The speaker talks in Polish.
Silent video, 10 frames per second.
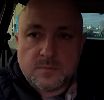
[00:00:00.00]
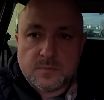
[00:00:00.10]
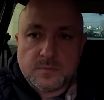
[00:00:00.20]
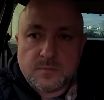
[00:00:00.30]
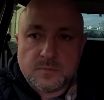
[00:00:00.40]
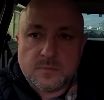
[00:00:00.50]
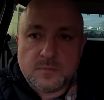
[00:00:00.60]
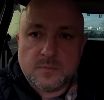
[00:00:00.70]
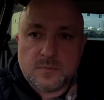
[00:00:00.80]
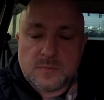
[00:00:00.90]
Armii Krajowej?
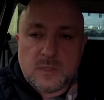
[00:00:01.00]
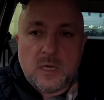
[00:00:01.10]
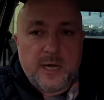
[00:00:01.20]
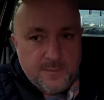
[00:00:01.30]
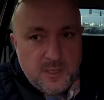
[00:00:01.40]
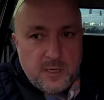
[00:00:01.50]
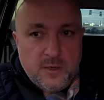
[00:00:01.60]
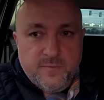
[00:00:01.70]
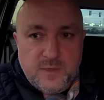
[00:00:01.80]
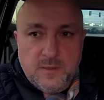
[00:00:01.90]
Armii
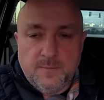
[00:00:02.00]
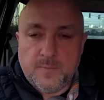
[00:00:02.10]
Krajowej? Tak.